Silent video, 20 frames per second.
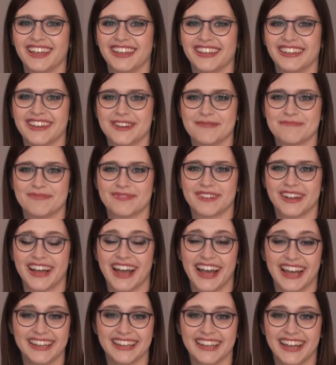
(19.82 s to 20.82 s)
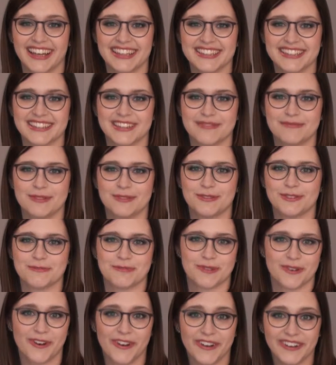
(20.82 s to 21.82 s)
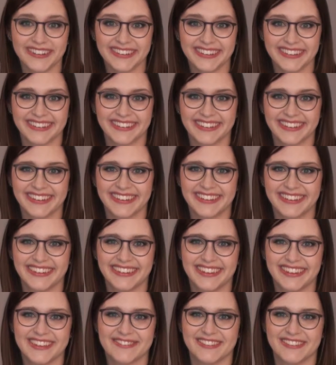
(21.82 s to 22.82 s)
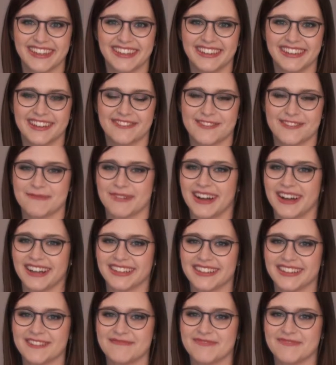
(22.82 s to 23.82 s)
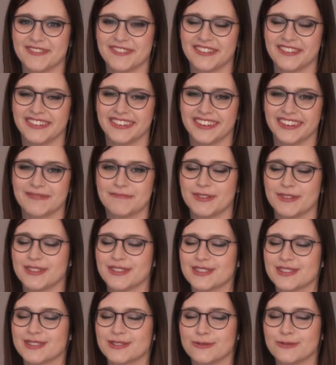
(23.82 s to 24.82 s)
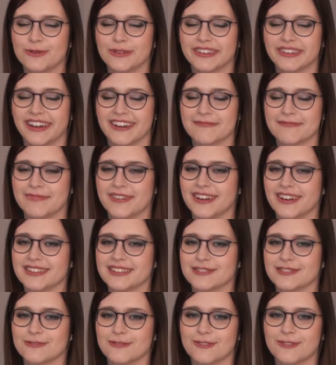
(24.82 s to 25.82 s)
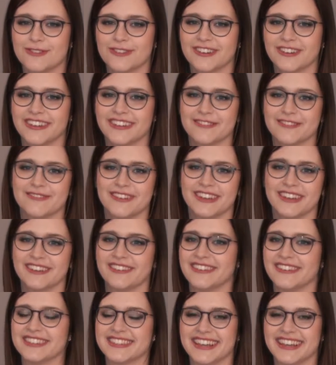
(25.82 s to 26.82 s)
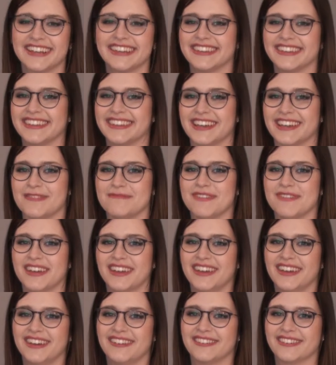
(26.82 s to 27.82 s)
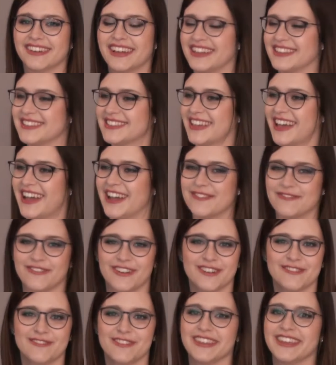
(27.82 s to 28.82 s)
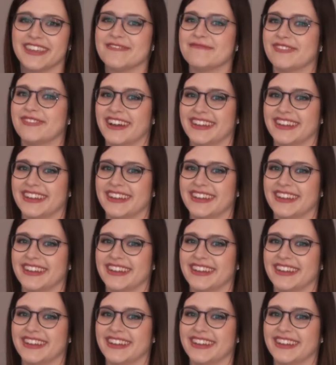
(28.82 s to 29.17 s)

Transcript: ich habe keine einzige Minute bereut, die ich mit der Nina verbracht habe. Und ich bin so dankbar, so glücklich über die neuen Sachen, die ich habe und kann es einfach nur jedem